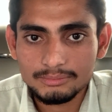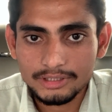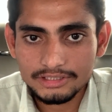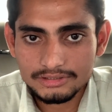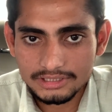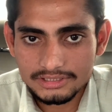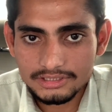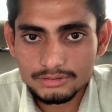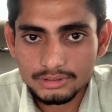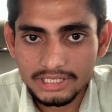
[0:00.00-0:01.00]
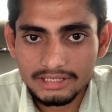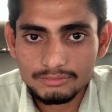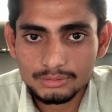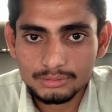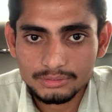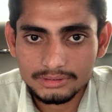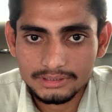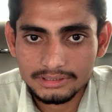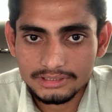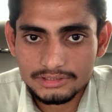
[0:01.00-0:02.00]
बॉडी स्ट्रक्चर जो है वो
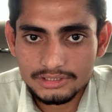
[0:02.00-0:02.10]
इस